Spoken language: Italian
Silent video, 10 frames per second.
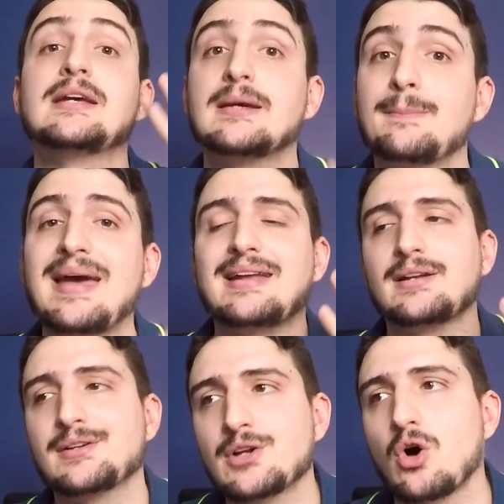Beh,
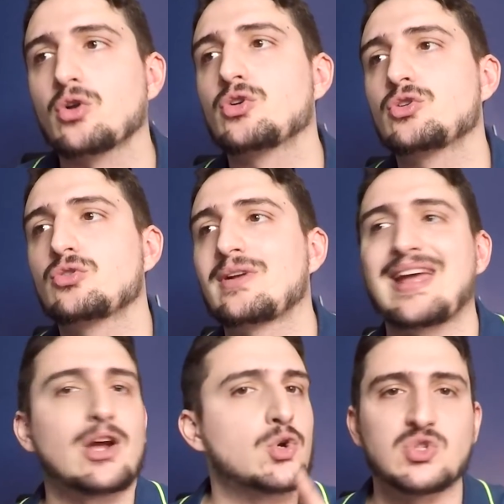no, non
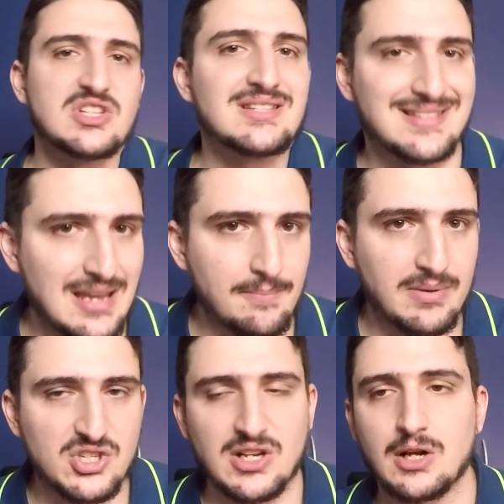è così
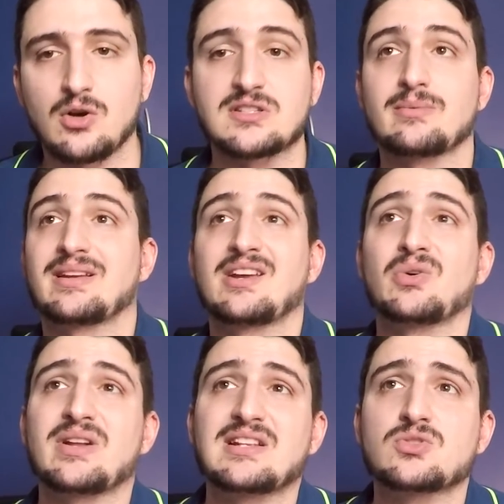semplice la cosa perché in
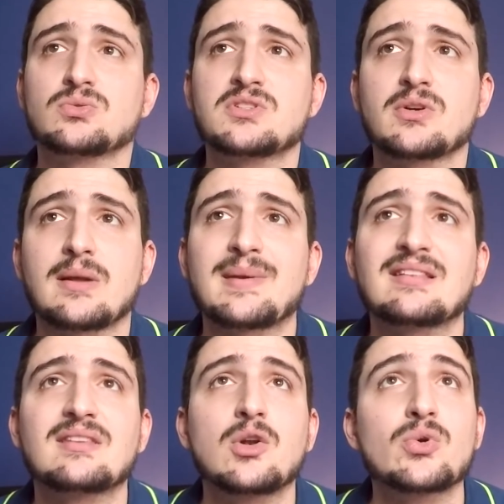Corea del Sud
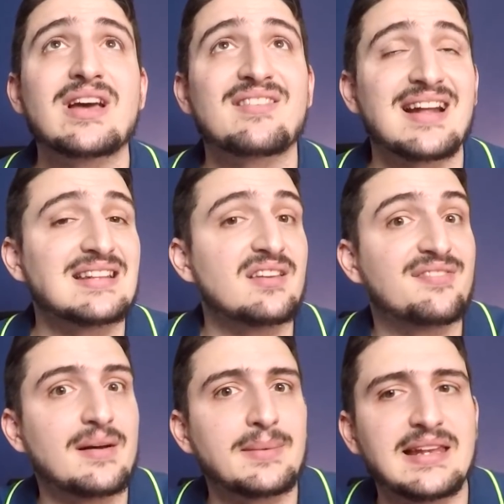sicuramente lui avrà dei
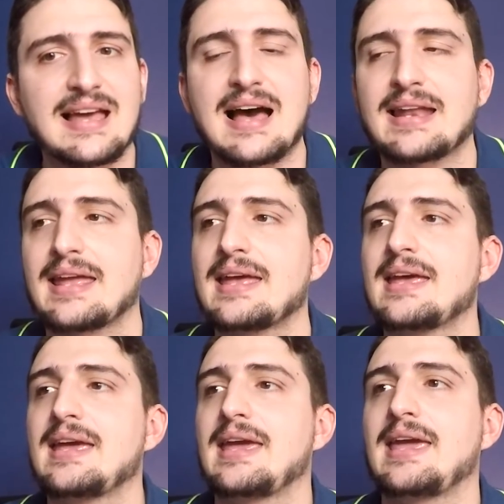familiari
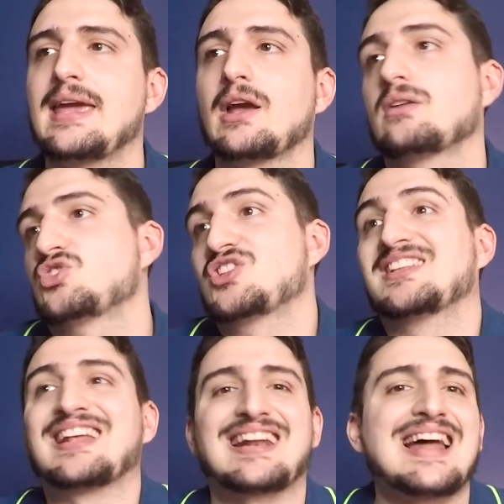e ci
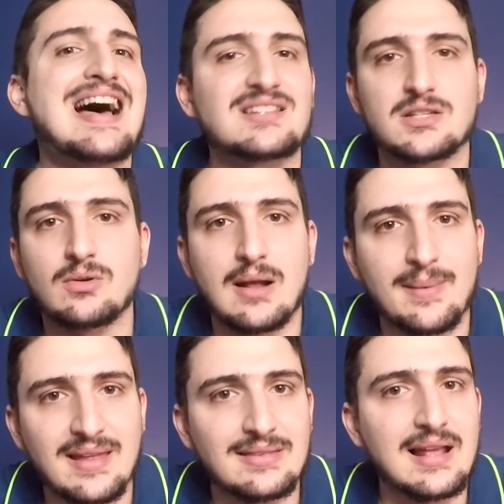terrà
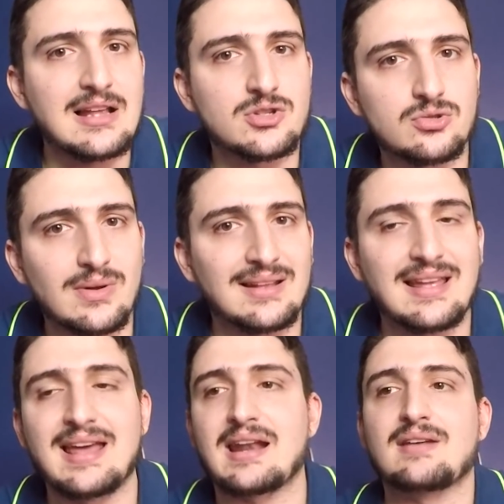sicuramente alla sua
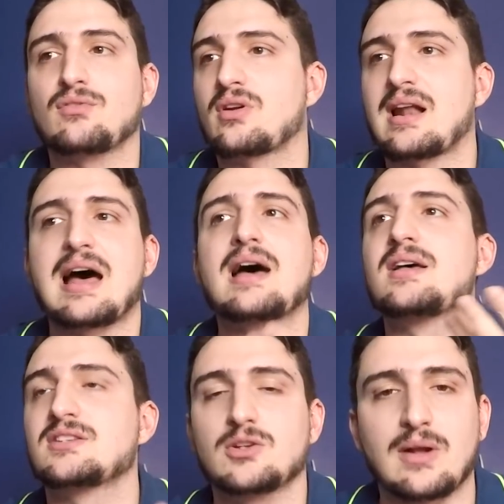terra, vorrà
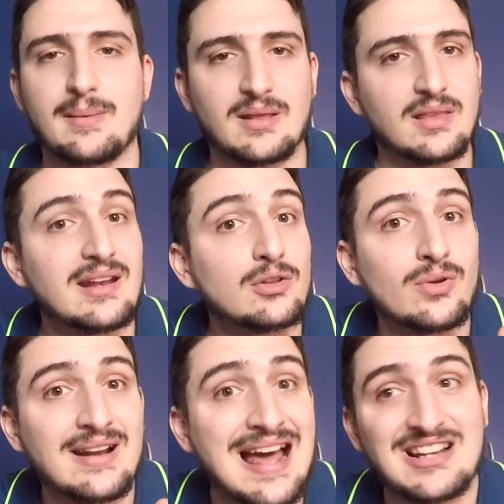sicuramente
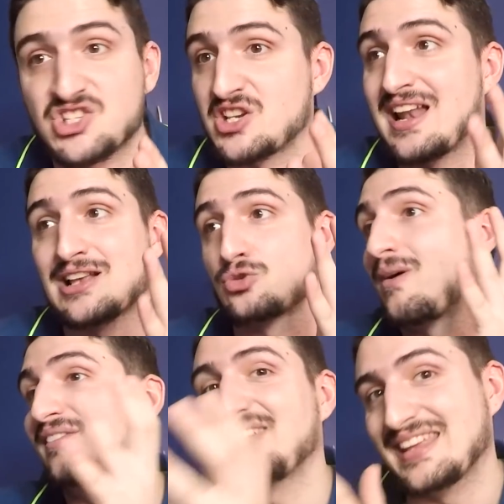ritornarci nella
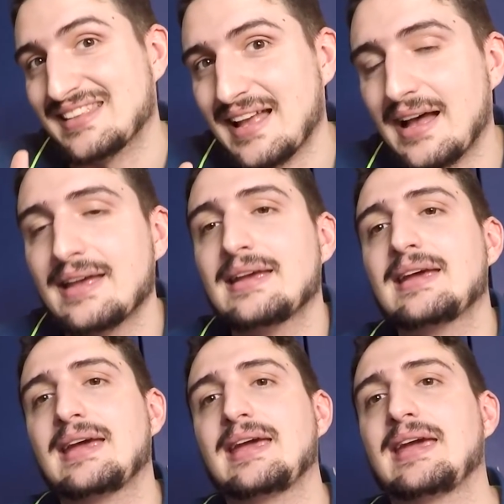sua vita
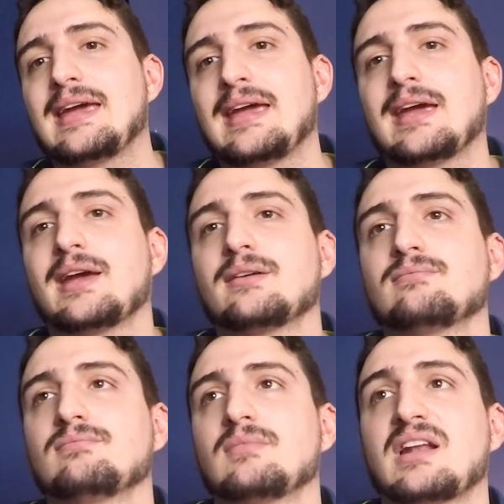e
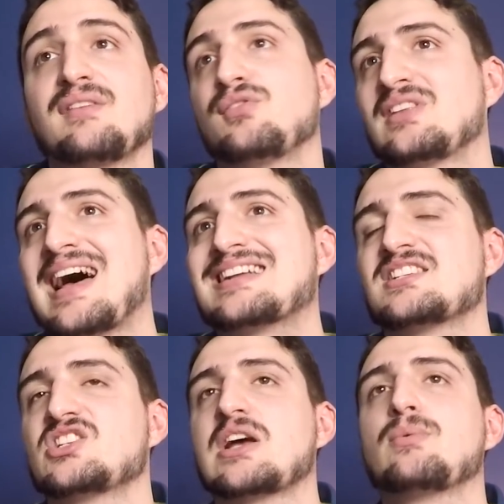rifiutarsi
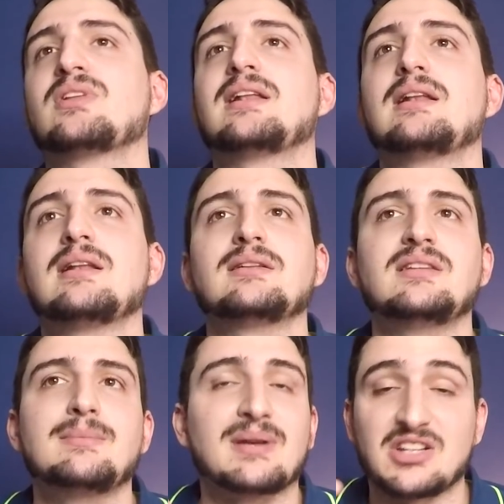diciamo del,
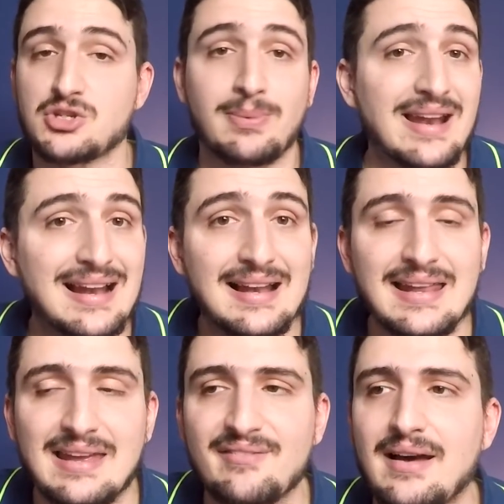di partecipare alla
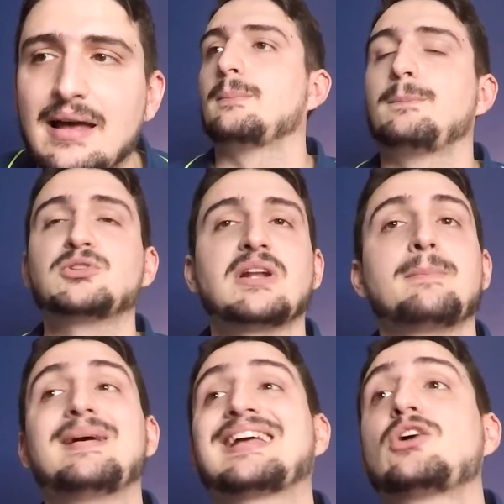leva
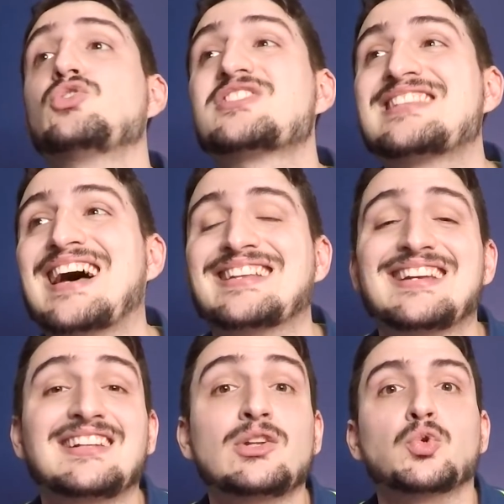potrebbe costargli
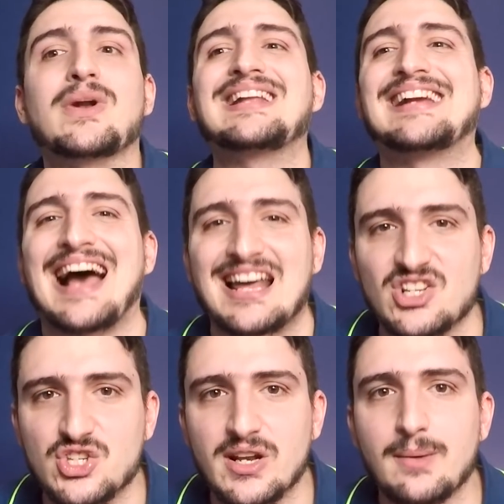addirittura il
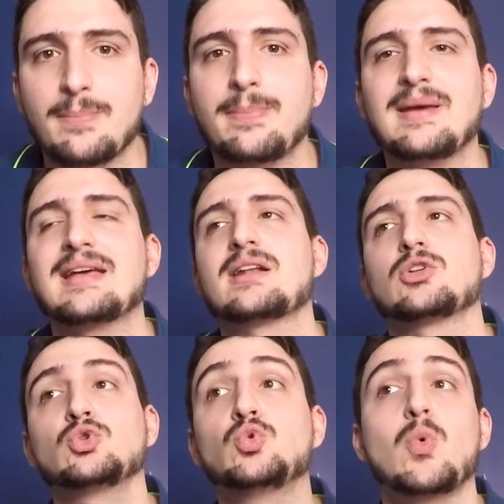carcere per
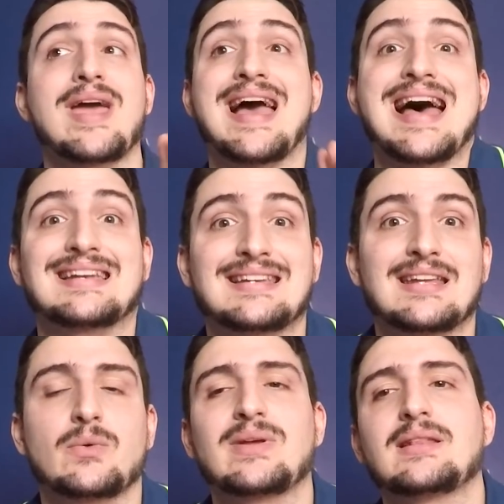due
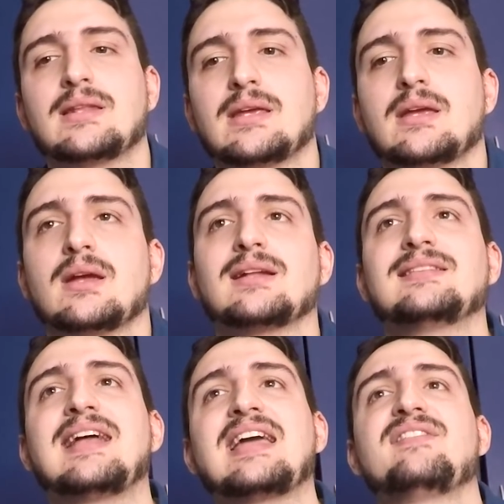anni quindi
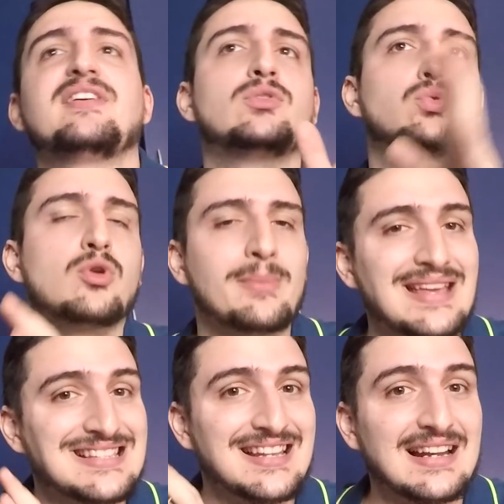dai 21
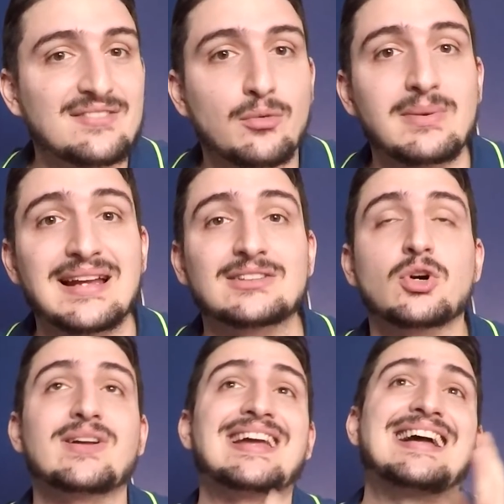mesi della leva
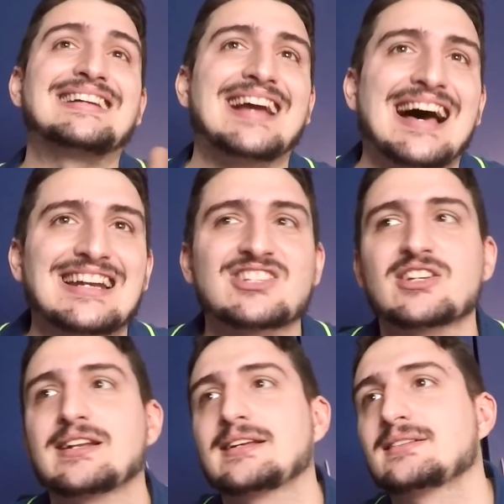obbligatoria al
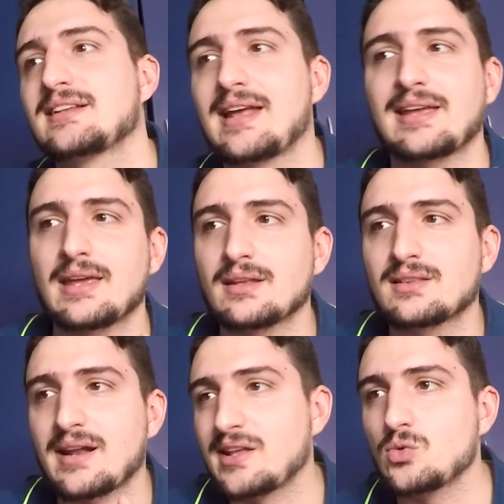carcere direi che
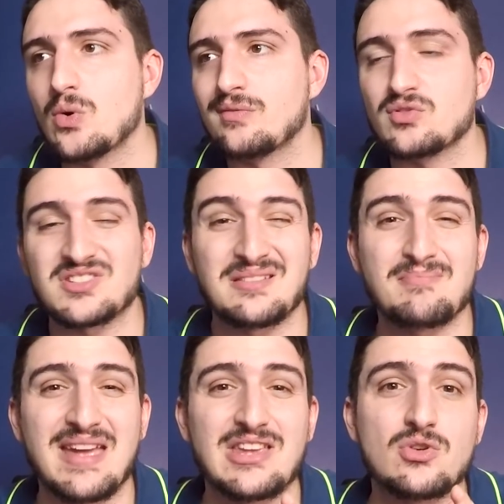tra i due forse è
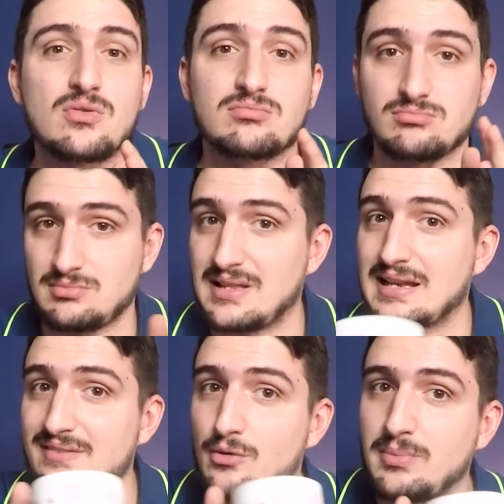meglio la
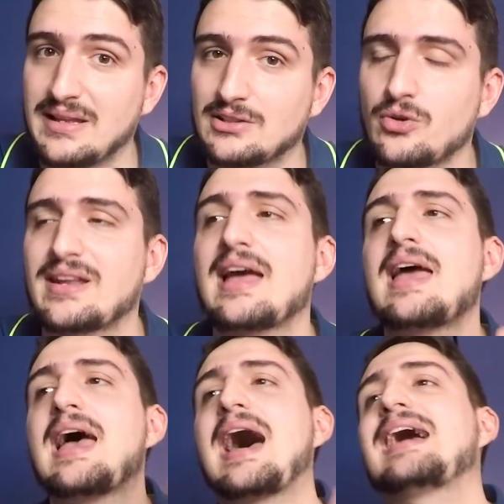leva obbligatoria
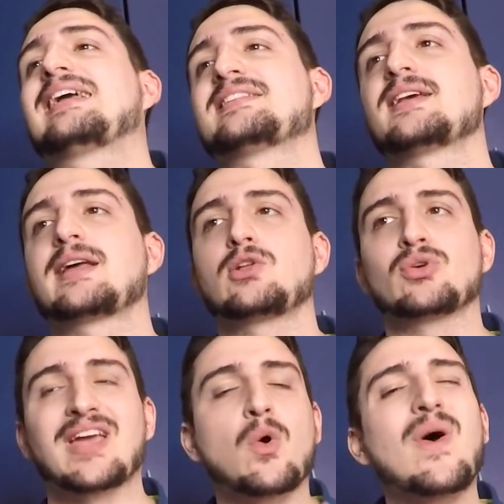anche se credo
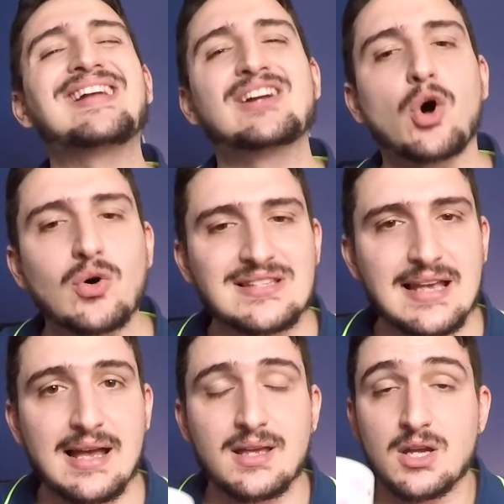che
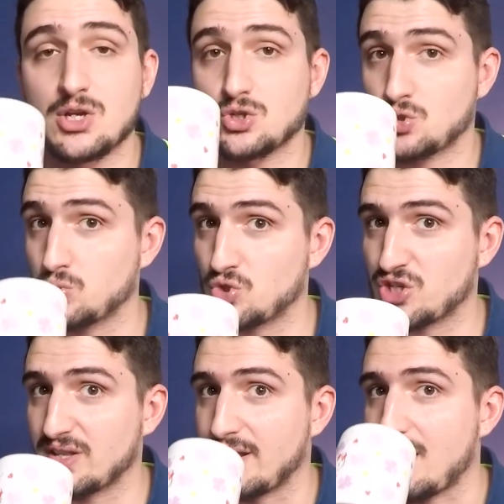qualcosa
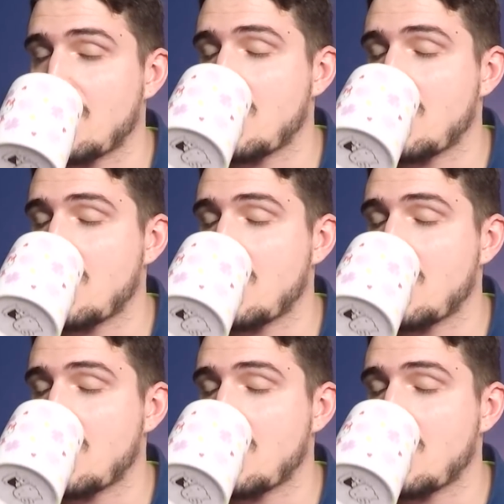succederà